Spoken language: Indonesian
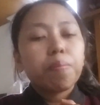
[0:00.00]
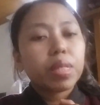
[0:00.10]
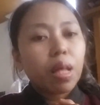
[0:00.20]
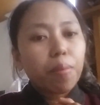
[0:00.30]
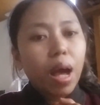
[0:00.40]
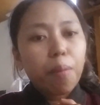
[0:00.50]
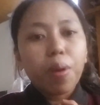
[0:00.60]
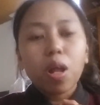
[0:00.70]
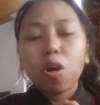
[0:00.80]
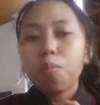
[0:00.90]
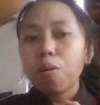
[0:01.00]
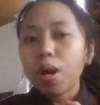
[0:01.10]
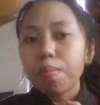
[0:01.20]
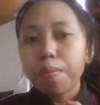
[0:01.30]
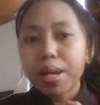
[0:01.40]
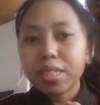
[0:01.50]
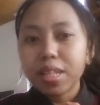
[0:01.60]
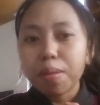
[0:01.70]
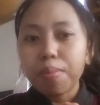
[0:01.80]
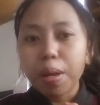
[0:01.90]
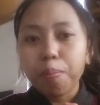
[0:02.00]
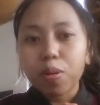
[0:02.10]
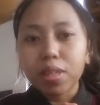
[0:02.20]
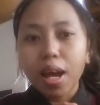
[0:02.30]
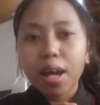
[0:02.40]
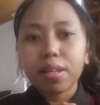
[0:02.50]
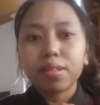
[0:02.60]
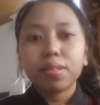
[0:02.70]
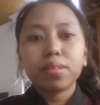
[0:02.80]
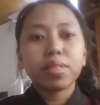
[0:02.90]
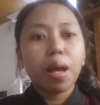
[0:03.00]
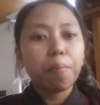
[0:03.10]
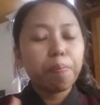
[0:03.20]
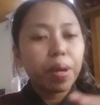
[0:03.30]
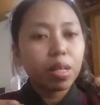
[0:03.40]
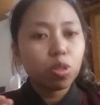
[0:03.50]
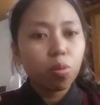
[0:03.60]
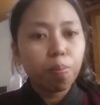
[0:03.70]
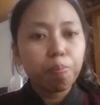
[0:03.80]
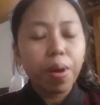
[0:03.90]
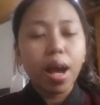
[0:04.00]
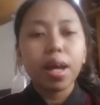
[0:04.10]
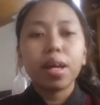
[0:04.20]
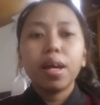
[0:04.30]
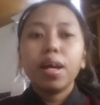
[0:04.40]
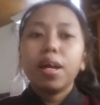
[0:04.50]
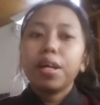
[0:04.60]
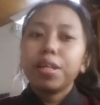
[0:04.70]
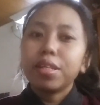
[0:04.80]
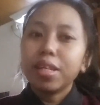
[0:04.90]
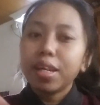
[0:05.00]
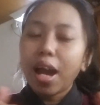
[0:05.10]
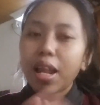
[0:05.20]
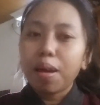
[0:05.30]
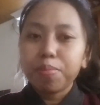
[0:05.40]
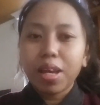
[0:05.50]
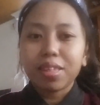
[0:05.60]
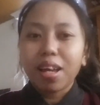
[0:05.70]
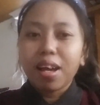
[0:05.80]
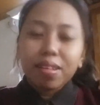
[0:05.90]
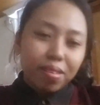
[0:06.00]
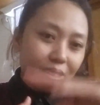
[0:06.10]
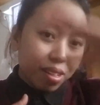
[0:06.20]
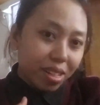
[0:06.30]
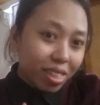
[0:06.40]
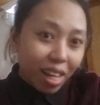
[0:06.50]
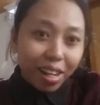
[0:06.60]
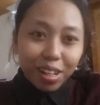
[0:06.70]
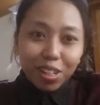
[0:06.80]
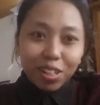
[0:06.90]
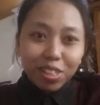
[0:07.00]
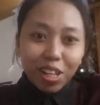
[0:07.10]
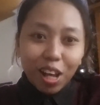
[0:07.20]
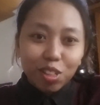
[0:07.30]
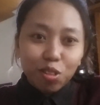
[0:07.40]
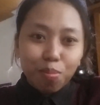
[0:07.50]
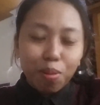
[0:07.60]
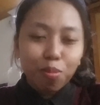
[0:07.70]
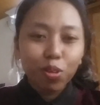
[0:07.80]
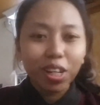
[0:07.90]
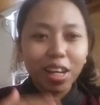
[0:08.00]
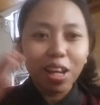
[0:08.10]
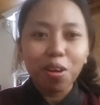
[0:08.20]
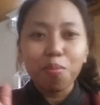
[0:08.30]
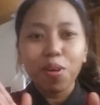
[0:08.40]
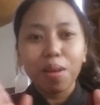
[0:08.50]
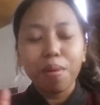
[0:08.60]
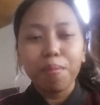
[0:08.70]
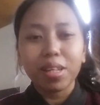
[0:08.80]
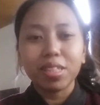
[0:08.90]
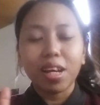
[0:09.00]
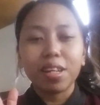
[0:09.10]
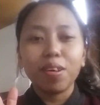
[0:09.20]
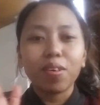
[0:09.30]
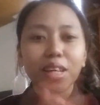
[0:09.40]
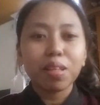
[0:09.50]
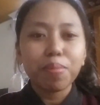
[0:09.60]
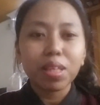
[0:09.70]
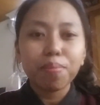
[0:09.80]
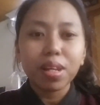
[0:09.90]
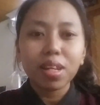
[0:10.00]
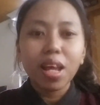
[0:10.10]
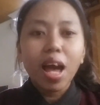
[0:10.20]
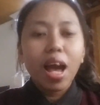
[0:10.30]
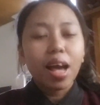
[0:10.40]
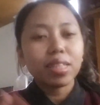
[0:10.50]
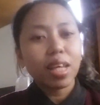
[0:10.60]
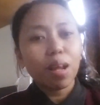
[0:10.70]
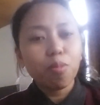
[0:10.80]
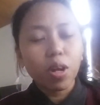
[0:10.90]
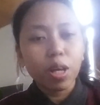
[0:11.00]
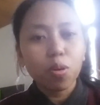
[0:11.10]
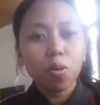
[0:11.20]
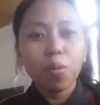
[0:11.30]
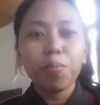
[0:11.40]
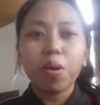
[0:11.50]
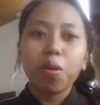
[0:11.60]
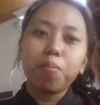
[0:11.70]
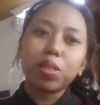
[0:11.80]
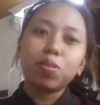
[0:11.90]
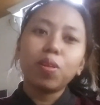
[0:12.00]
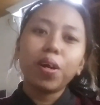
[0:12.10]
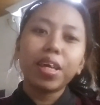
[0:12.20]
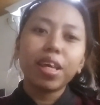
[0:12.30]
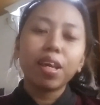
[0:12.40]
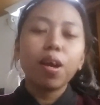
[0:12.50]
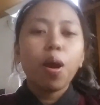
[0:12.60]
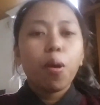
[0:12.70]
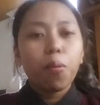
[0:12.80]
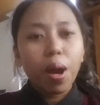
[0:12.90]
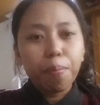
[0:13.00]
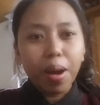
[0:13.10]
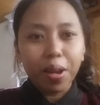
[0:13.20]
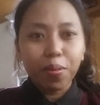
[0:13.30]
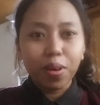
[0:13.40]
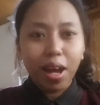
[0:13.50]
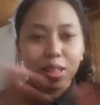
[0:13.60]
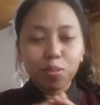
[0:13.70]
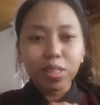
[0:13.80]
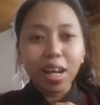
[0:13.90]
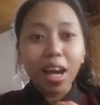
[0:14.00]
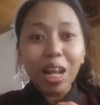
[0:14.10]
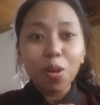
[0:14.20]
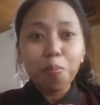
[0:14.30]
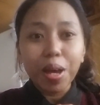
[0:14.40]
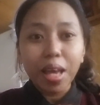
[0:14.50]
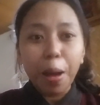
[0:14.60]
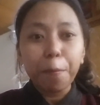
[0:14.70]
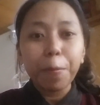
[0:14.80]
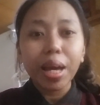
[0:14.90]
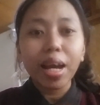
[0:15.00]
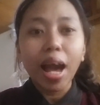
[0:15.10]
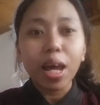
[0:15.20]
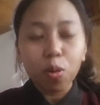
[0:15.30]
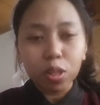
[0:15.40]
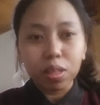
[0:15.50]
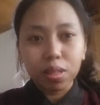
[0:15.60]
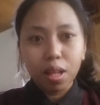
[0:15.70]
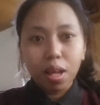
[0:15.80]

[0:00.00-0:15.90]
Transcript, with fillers: Minta maaf kalau omongan Mama Jihad belepotan. Sampai jumpa di alam nyata ke sana ke Cianjur membuktikan omongan Mama Jad. Oke teman-teman, Assalamualaikum warahmatullahi wabarakatuh. Jangan lupa ya Me Garut.